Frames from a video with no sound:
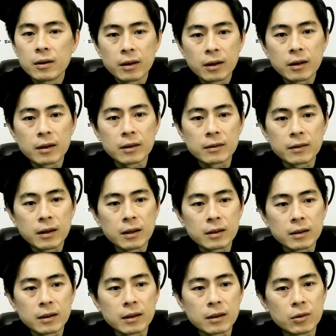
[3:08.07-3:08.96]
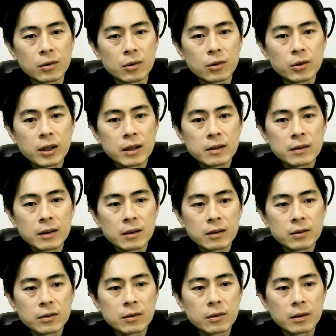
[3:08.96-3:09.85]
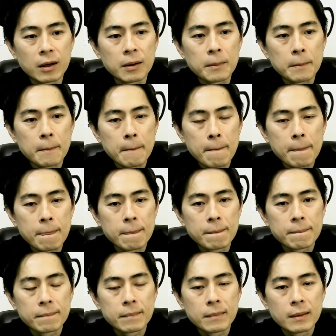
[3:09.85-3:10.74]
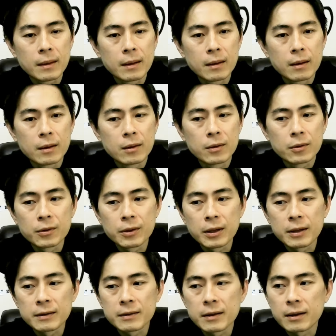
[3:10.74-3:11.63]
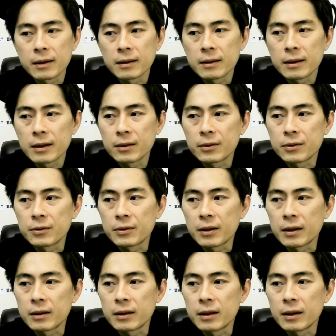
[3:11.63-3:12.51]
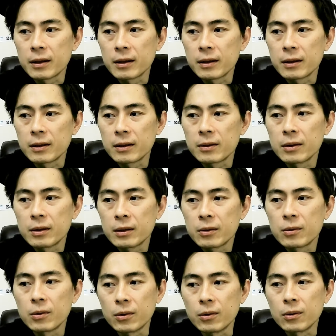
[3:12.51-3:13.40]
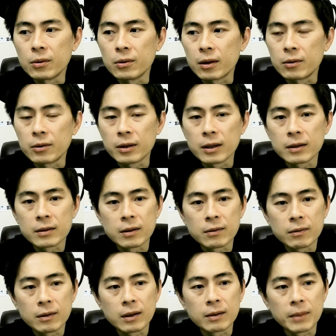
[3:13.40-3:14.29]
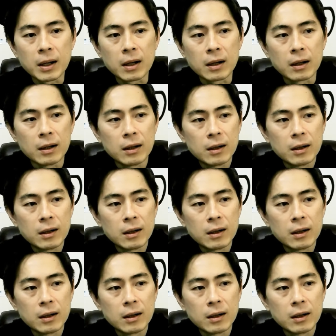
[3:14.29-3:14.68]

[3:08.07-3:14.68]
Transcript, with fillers: で、さらに堀江さんですよね。堀江さんが逮捕されて以降、堀江さんはまあ